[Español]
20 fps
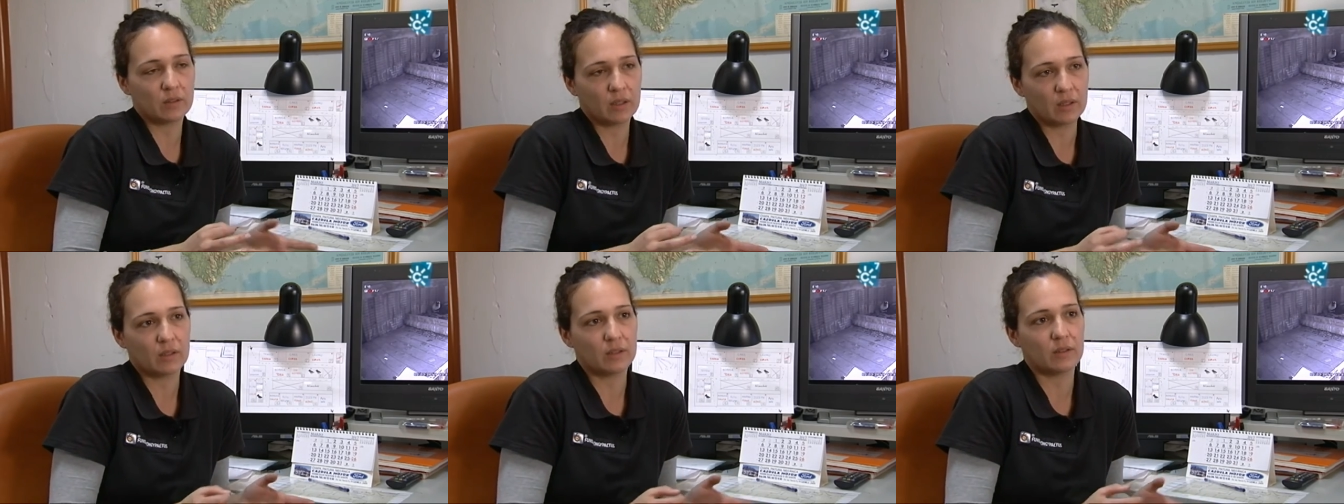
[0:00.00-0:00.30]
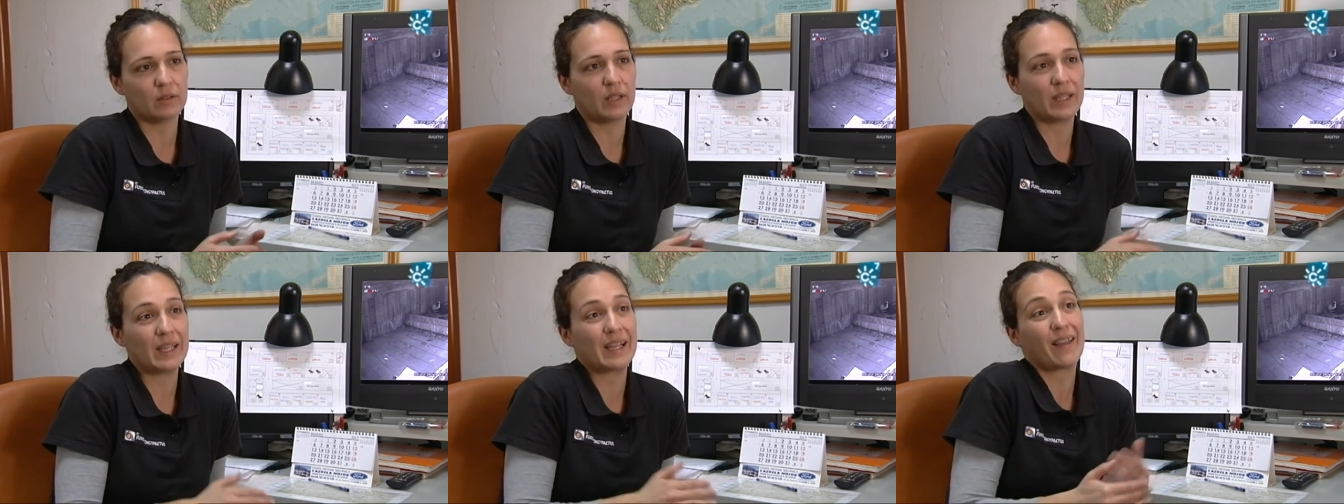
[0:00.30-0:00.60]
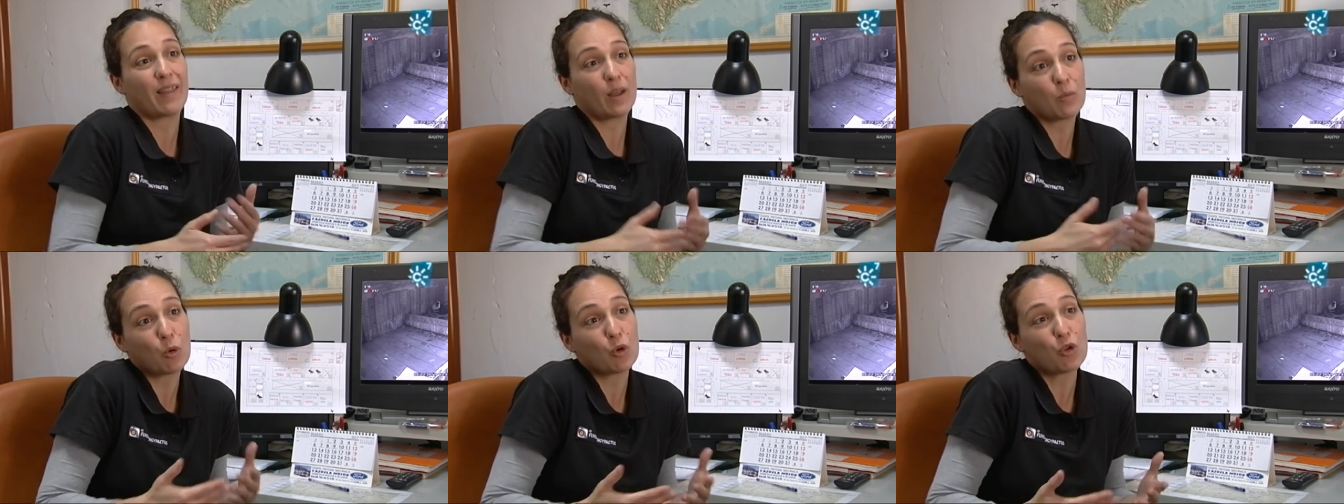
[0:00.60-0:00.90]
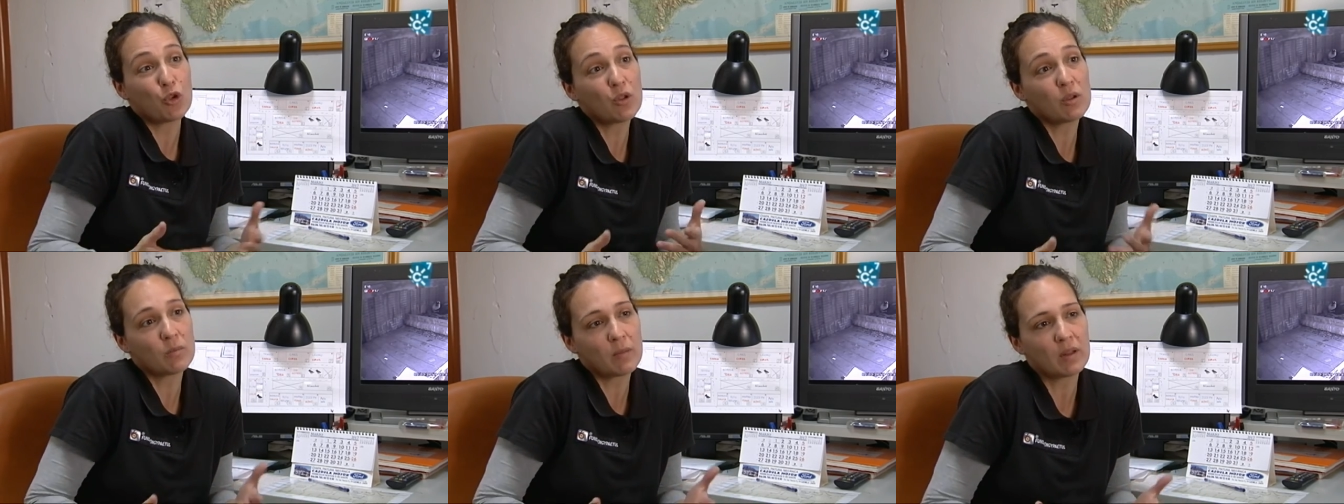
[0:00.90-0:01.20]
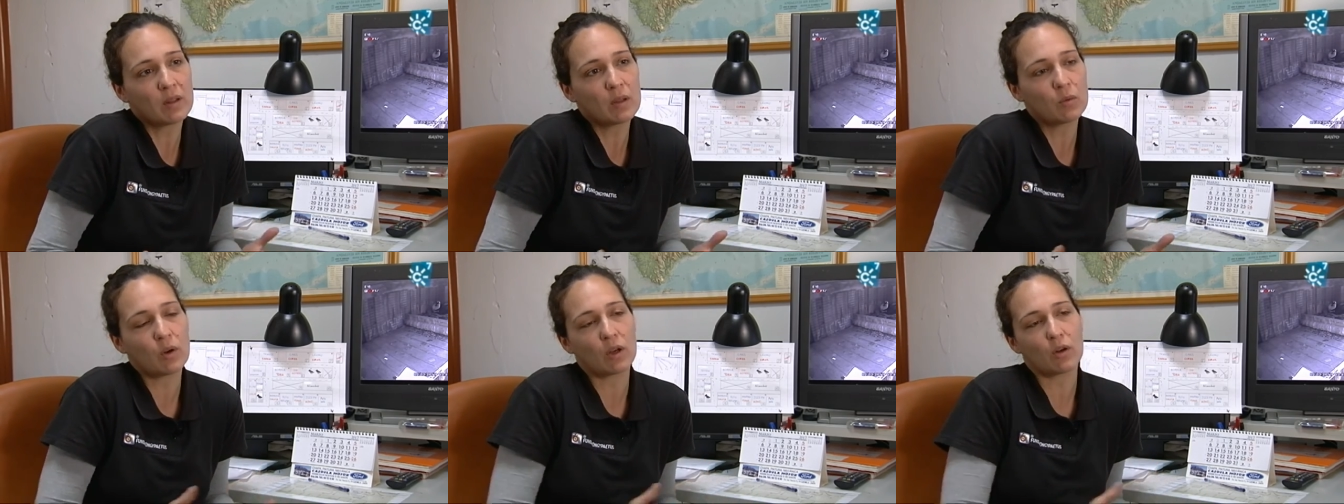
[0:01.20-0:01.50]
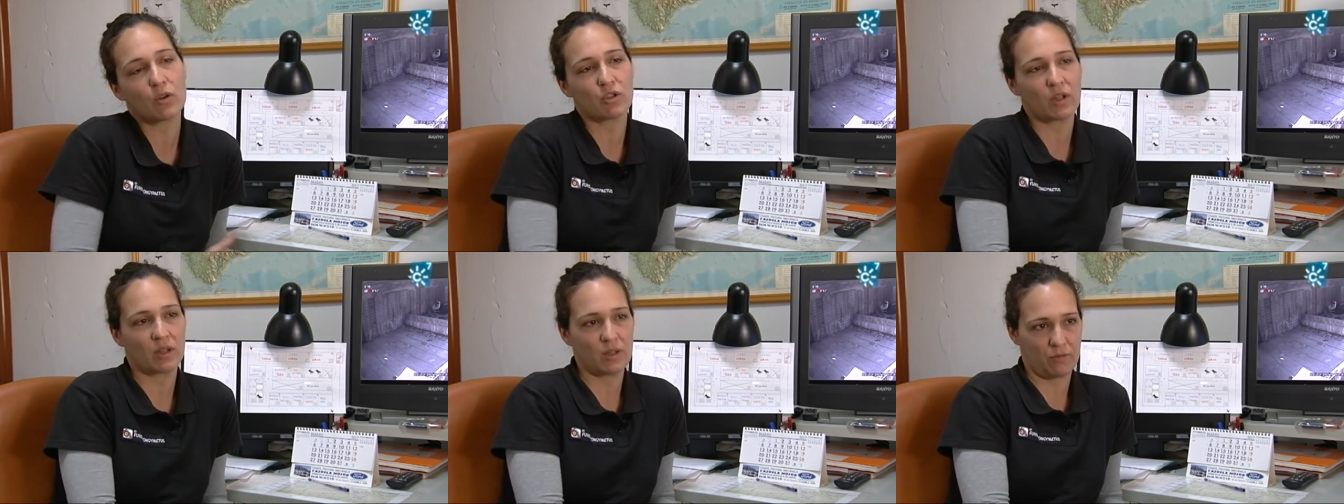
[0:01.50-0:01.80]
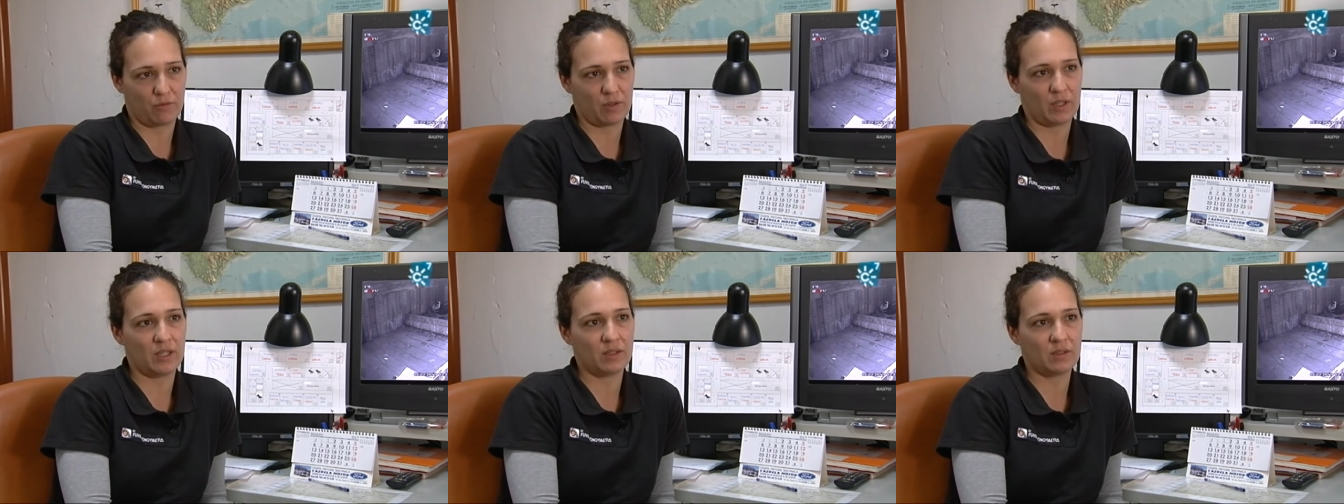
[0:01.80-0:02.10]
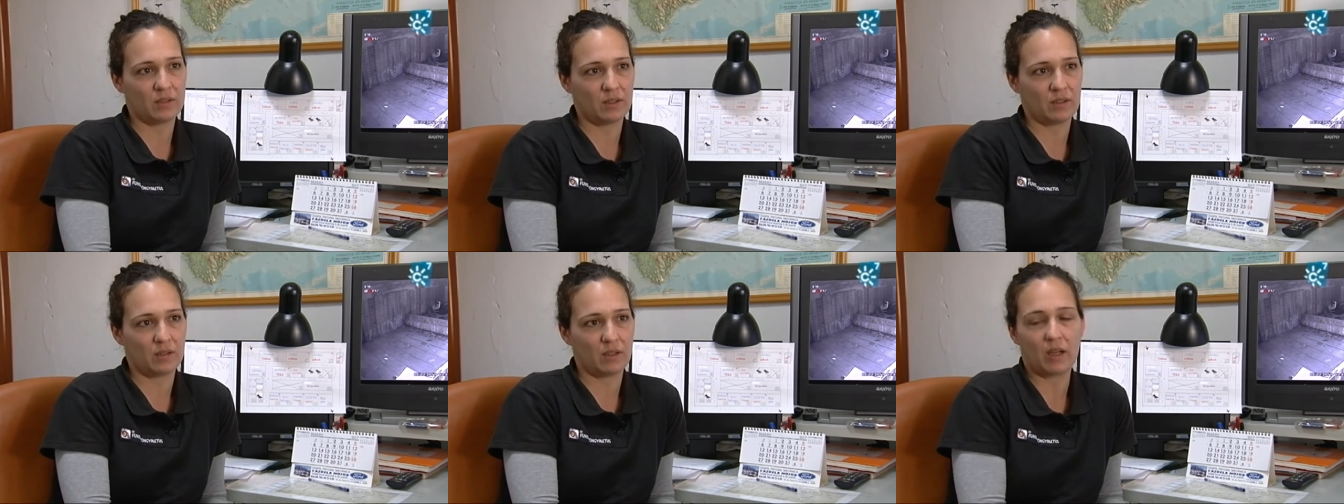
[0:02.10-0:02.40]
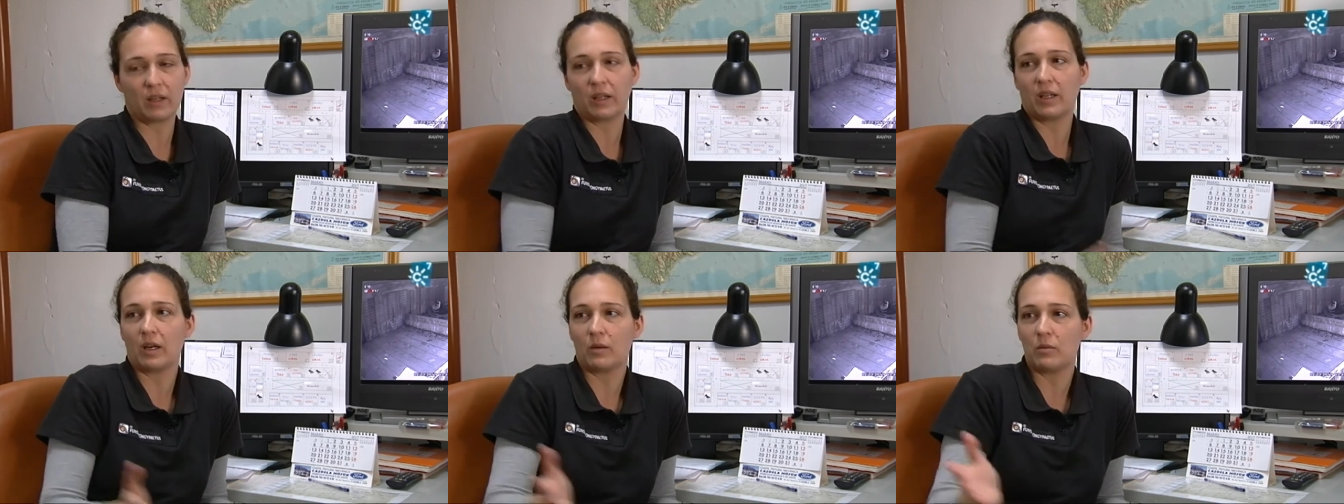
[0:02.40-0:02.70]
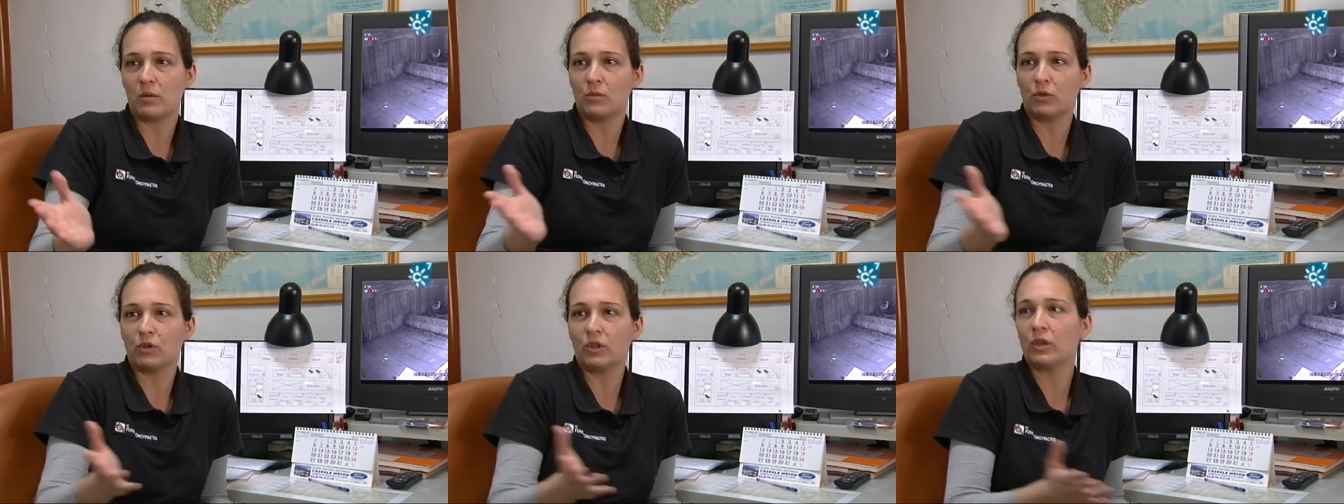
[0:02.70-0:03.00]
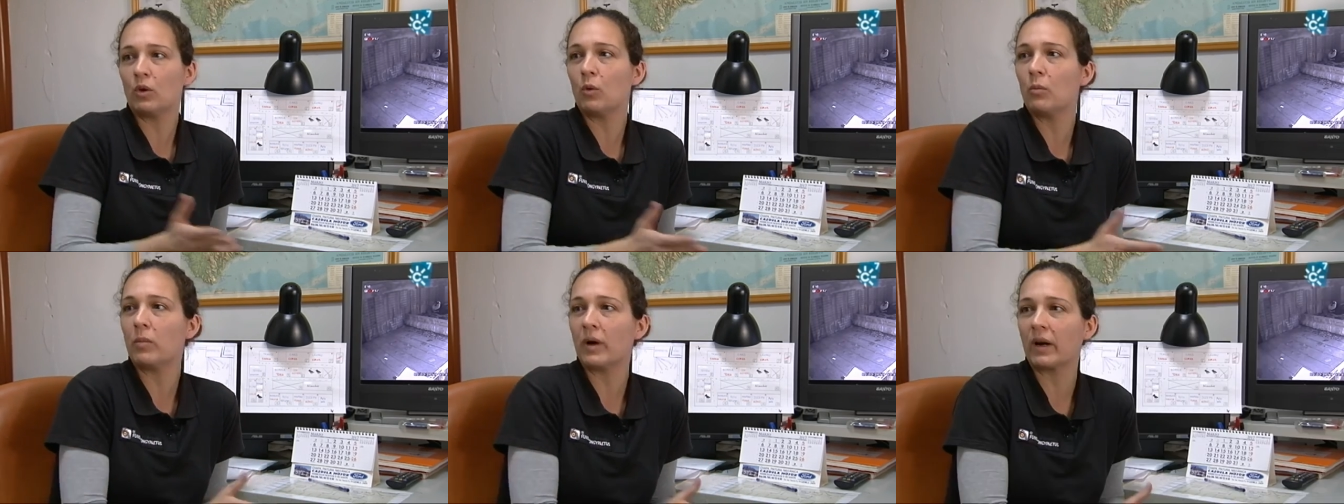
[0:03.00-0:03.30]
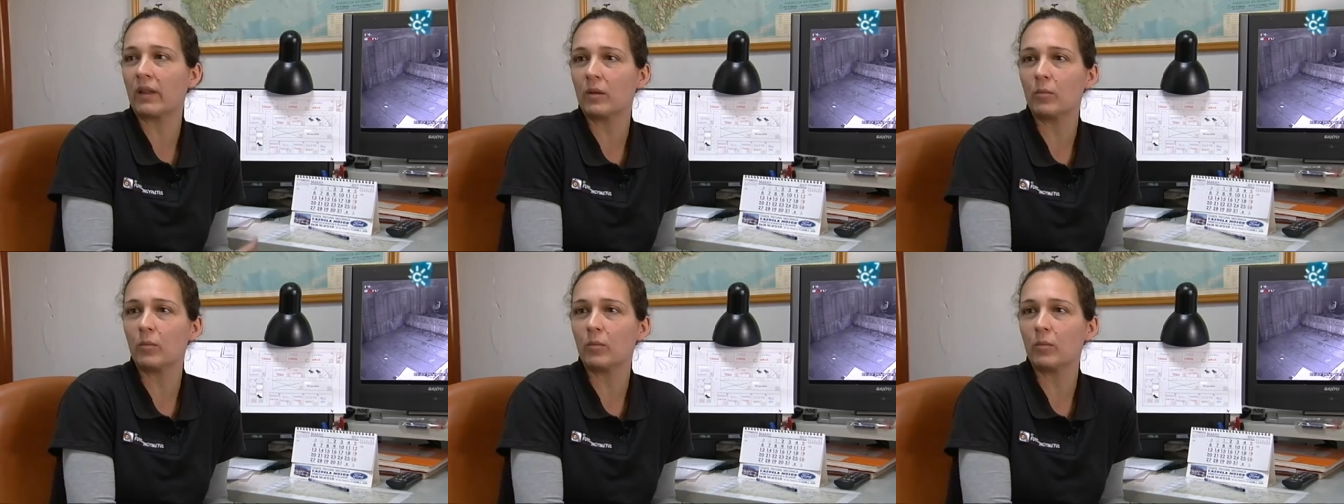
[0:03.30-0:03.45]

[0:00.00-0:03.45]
Eh, y cada pollo demanda una cosa diferente. Aquí ahora mismo tienes un par